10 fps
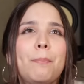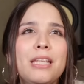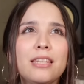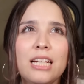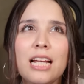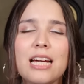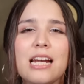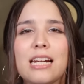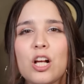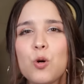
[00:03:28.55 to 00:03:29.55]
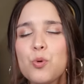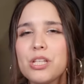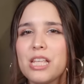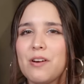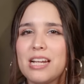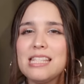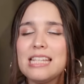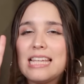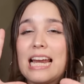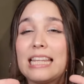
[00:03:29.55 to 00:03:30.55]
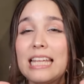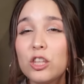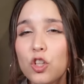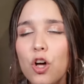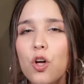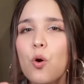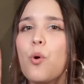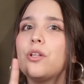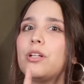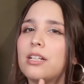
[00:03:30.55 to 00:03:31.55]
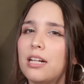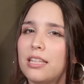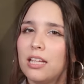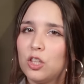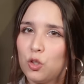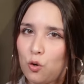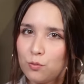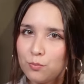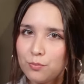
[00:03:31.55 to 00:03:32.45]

pintan la carrera como si te van a enseñar de todo cuando en realidad no.